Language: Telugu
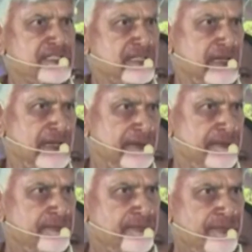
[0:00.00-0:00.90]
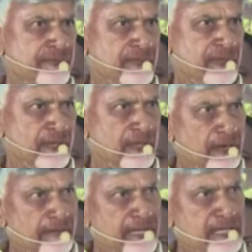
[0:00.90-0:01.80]
సంవత్సరాలే
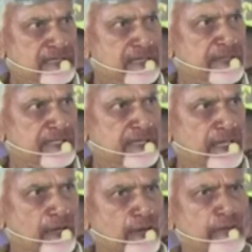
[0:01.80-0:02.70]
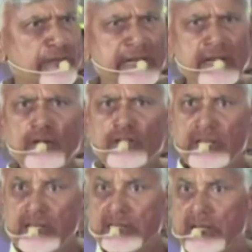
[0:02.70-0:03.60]
ఇరవై ఐదు సంవత్సరాల్లో ఎన్నో
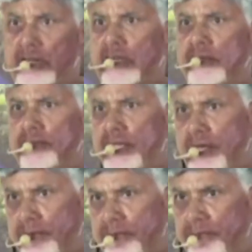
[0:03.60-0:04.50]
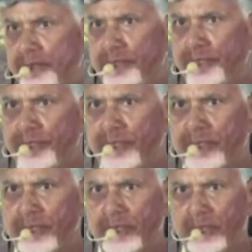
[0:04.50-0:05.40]
దేశాలకు వెళ్ళిపోయారు
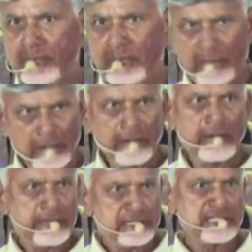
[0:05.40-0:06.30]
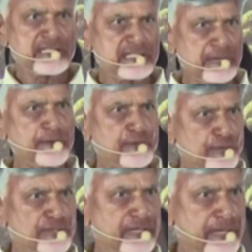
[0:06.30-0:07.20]
నన్ను అరెస్ట్ చేసినప్పుడు
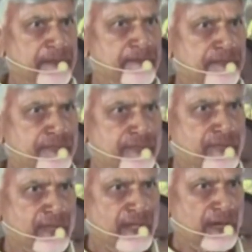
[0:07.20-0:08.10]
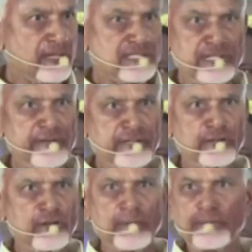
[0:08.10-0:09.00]
చూస్తే నా
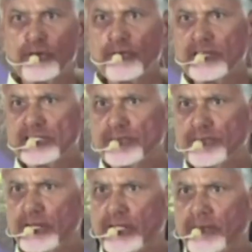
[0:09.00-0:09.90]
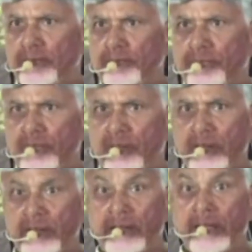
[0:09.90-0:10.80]
జీవితంలో ఎప్పుడూ మర్చిపోలేను
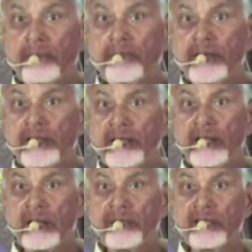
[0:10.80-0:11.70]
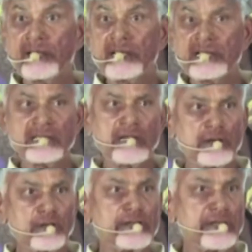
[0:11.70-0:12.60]
డెబ్బై ఎనభై
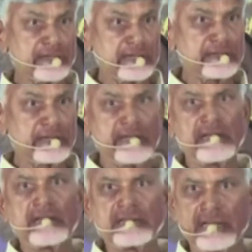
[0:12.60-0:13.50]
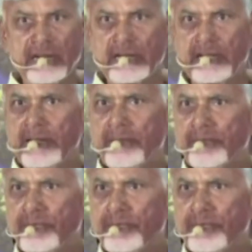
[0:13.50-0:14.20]
దేశాల్లో నిరసన తెలియజేశారంటే